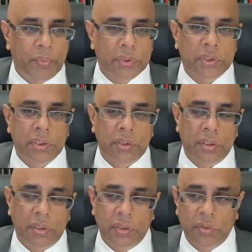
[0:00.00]
প্রসেসিং
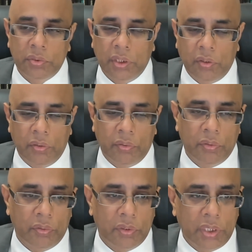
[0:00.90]
কিছু
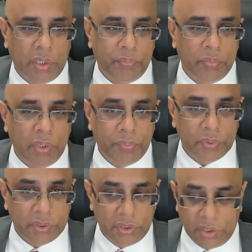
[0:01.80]
কোনো কোনো জায়গায় প্রিমিয়াম
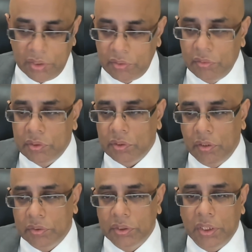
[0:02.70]
প্রসেসিংকে ইন্ট্রোডিউস
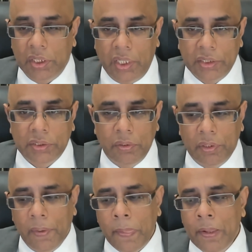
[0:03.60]
করা হচ্ছে যেখানে আগে ছিল
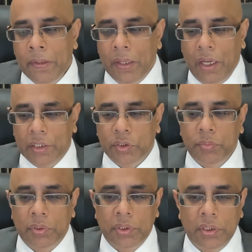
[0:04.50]
না আগে
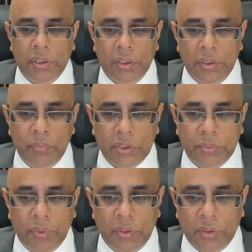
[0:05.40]
শুধুমাত্র
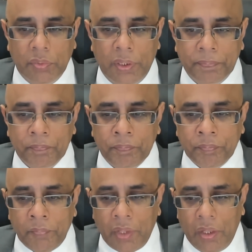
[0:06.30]
ইনভেস্টমেন্ট অথবা
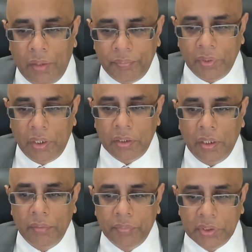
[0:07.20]
আপনার
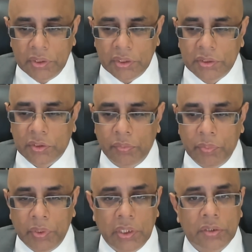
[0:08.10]
বিজনেস যেসব
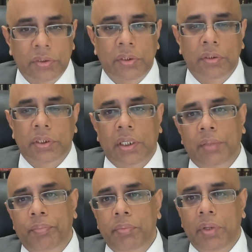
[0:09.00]
ইমিগ্রেশন ছিল সেখানে
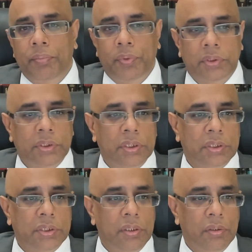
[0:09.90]
প্রিমিয়াম প্রসেসিং
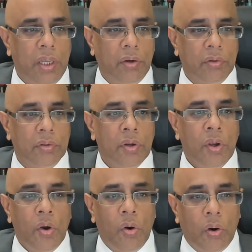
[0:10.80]
ছিল এখন
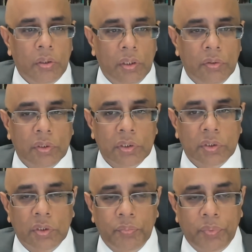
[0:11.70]
অন্যান্য
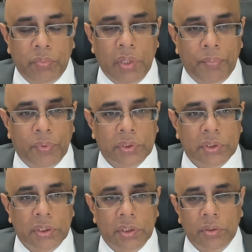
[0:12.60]
ক্ষেত্রে প্রিমিয়াম
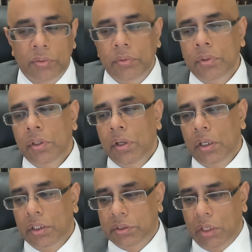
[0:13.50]
প্রসেসিং কিন্তু
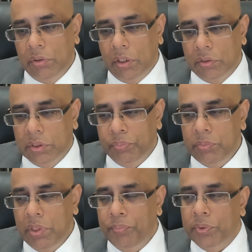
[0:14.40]
চালু করা হচ্ছে
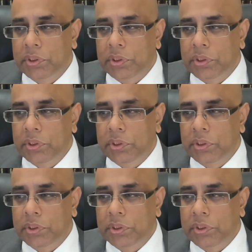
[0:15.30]
প্রিমিয়াম